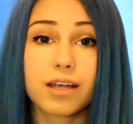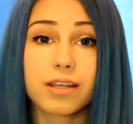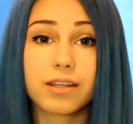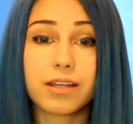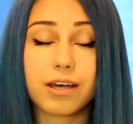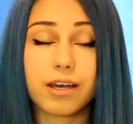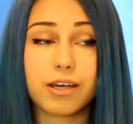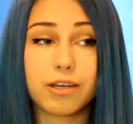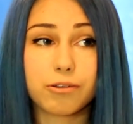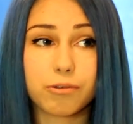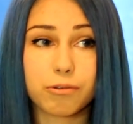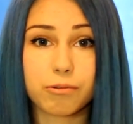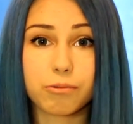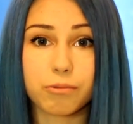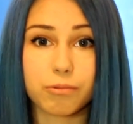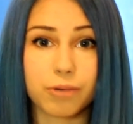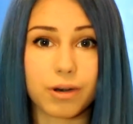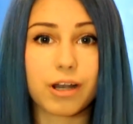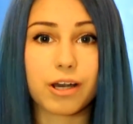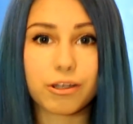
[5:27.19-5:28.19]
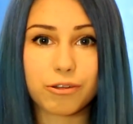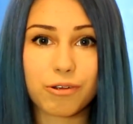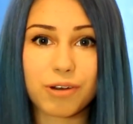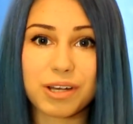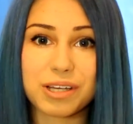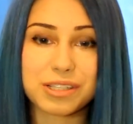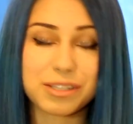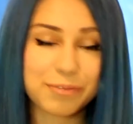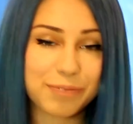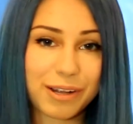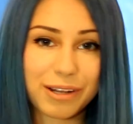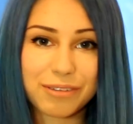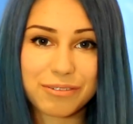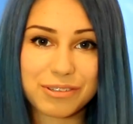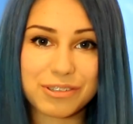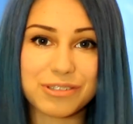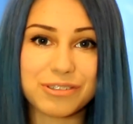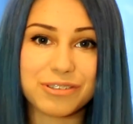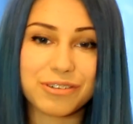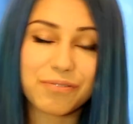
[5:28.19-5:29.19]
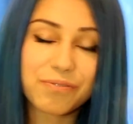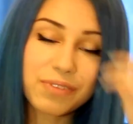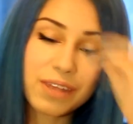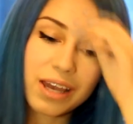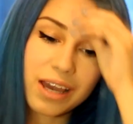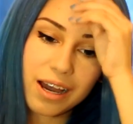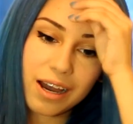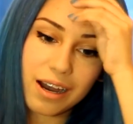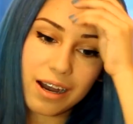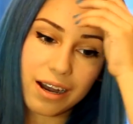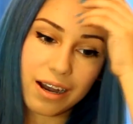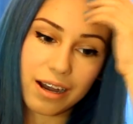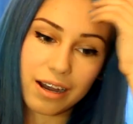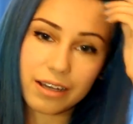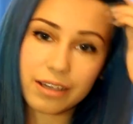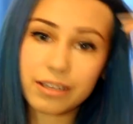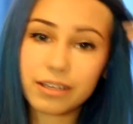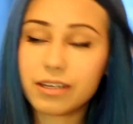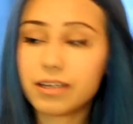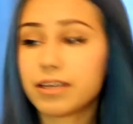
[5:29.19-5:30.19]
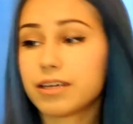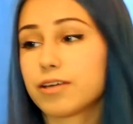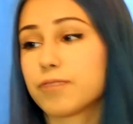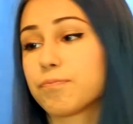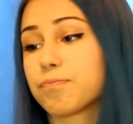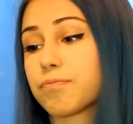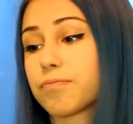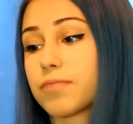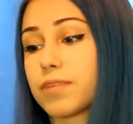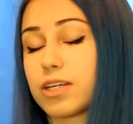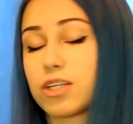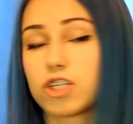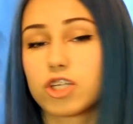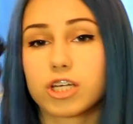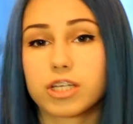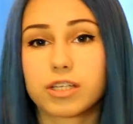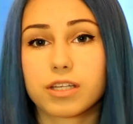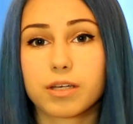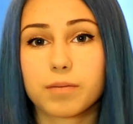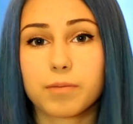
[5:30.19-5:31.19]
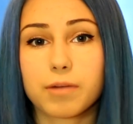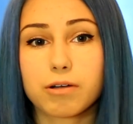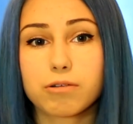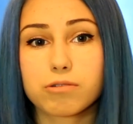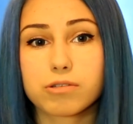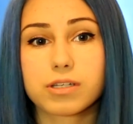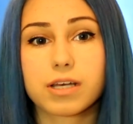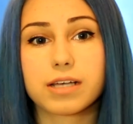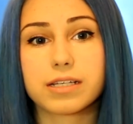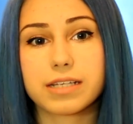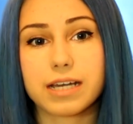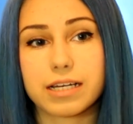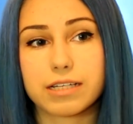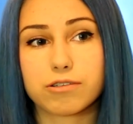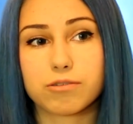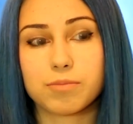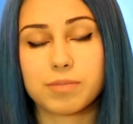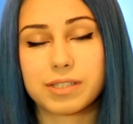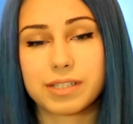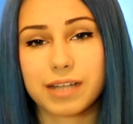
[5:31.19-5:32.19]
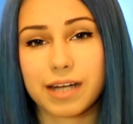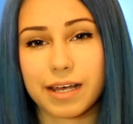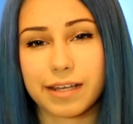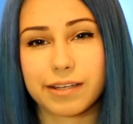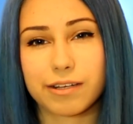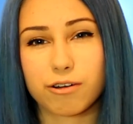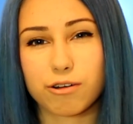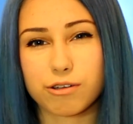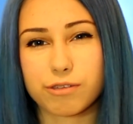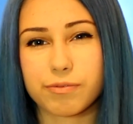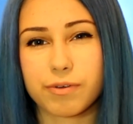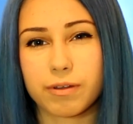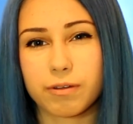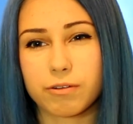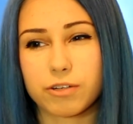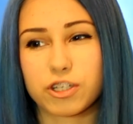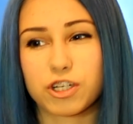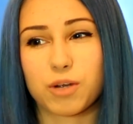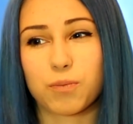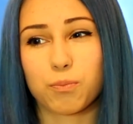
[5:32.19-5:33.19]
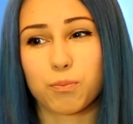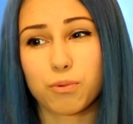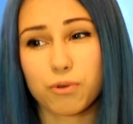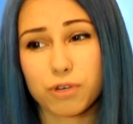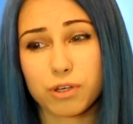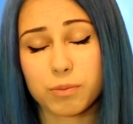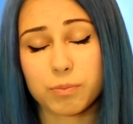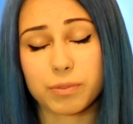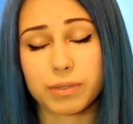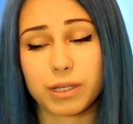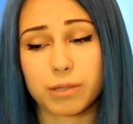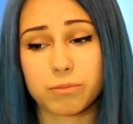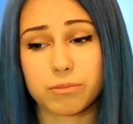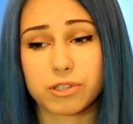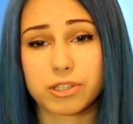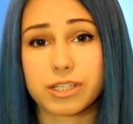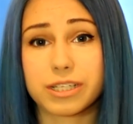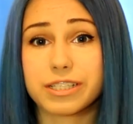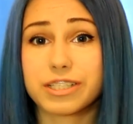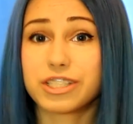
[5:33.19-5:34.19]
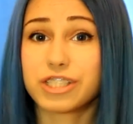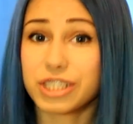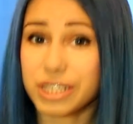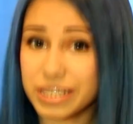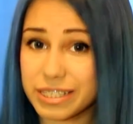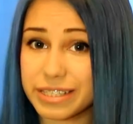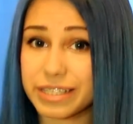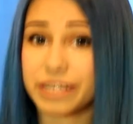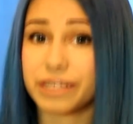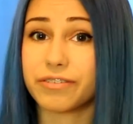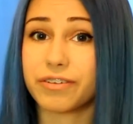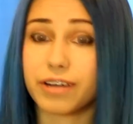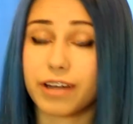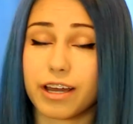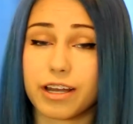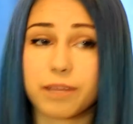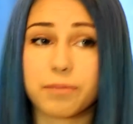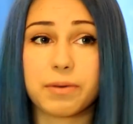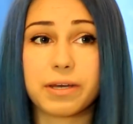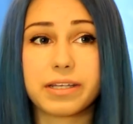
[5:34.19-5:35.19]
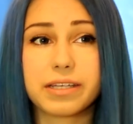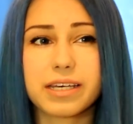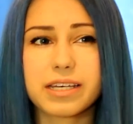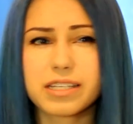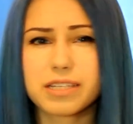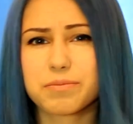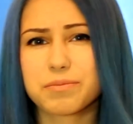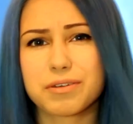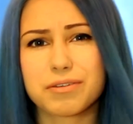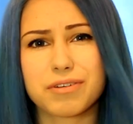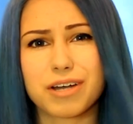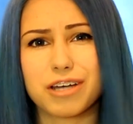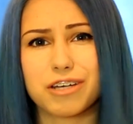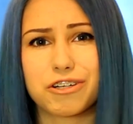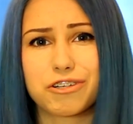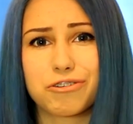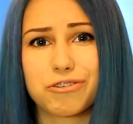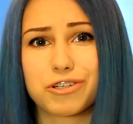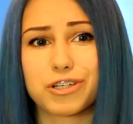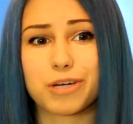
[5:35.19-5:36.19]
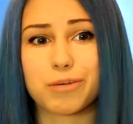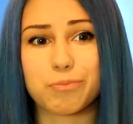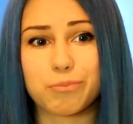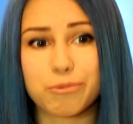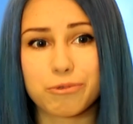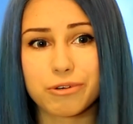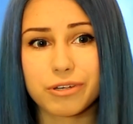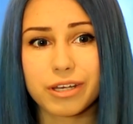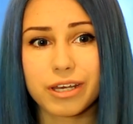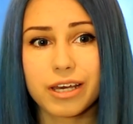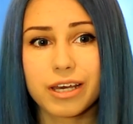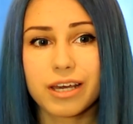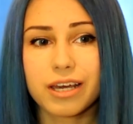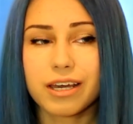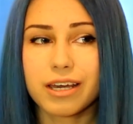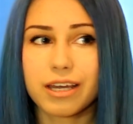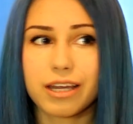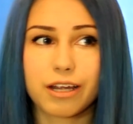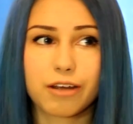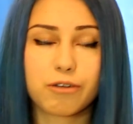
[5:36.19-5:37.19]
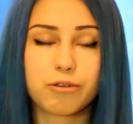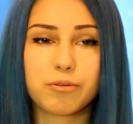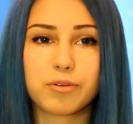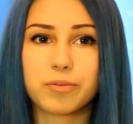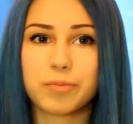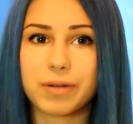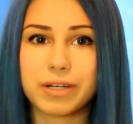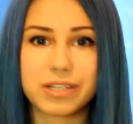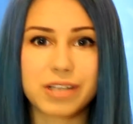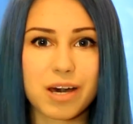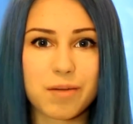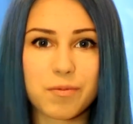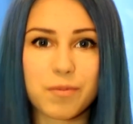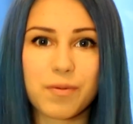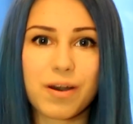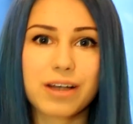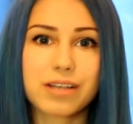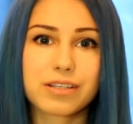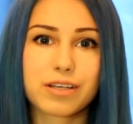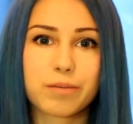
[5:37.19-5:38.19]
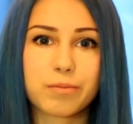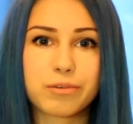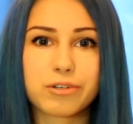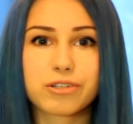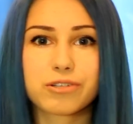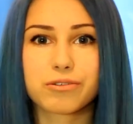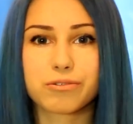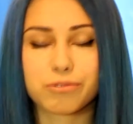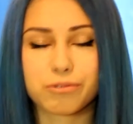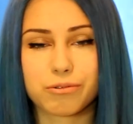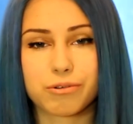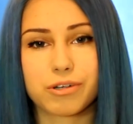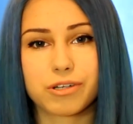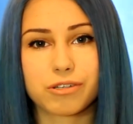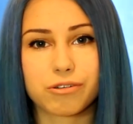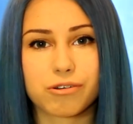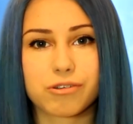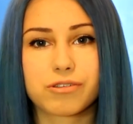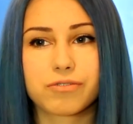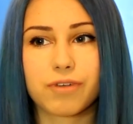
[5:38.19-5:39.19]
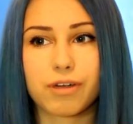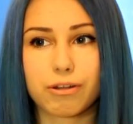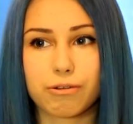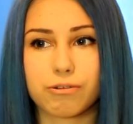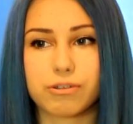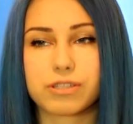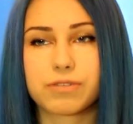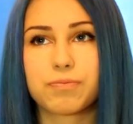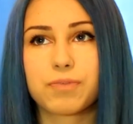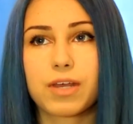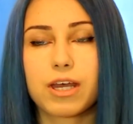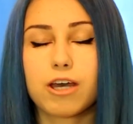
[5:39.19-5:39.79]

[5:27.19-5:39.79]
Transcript: на эту, ну, о которой я снимала видео. Э, и, честно, не могу сказать, убыстряет ли рост волос шампунь, потому что, честно говоря, ребят, я сомневаюсь, что шампунь и какой-нибудь бальзам и маска может ускорить рост волос.